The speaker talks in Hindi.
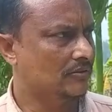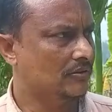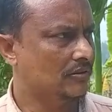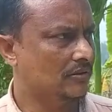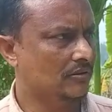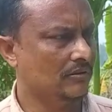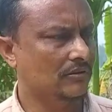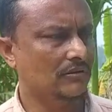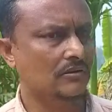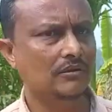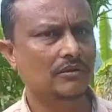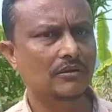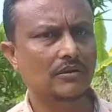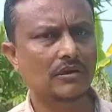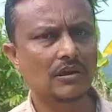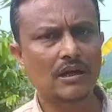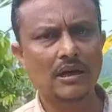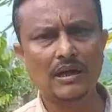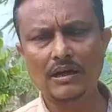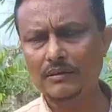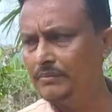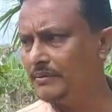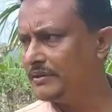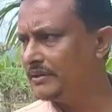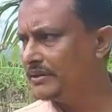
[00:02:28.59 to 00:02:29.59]
और
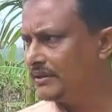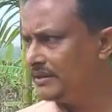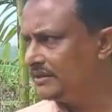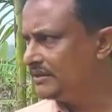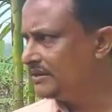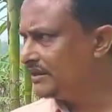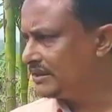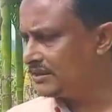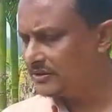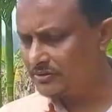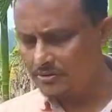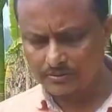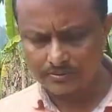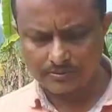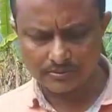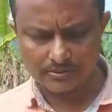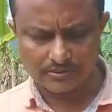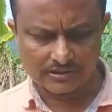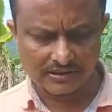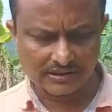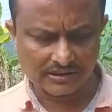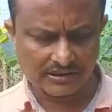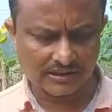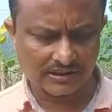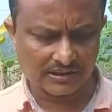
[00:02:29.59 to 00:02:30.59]
अभी ये जो
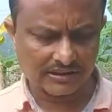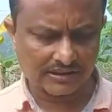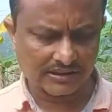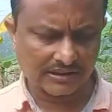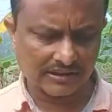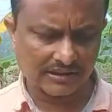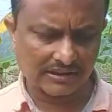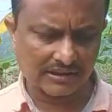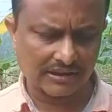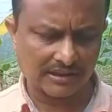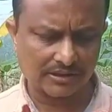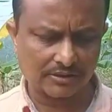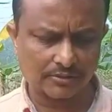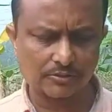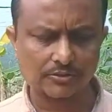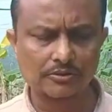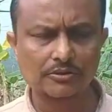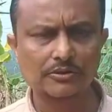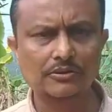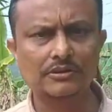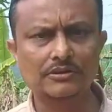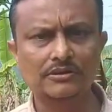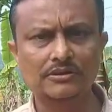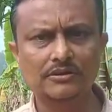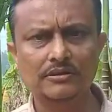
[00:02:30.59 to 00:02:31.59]
बकरी देखिए ये
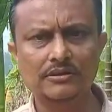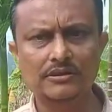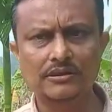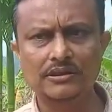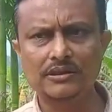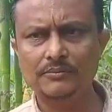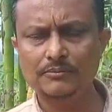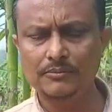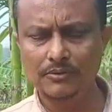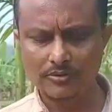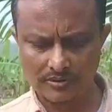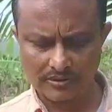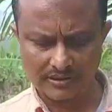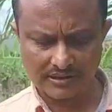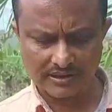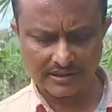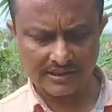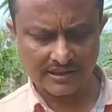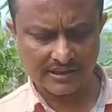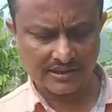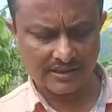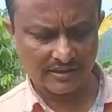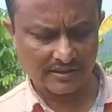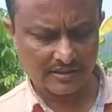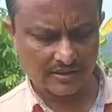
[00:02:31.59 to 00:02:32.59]
चोटो नस्ल की
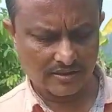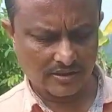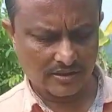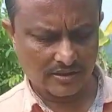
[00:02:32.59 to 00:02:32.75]
बकरी है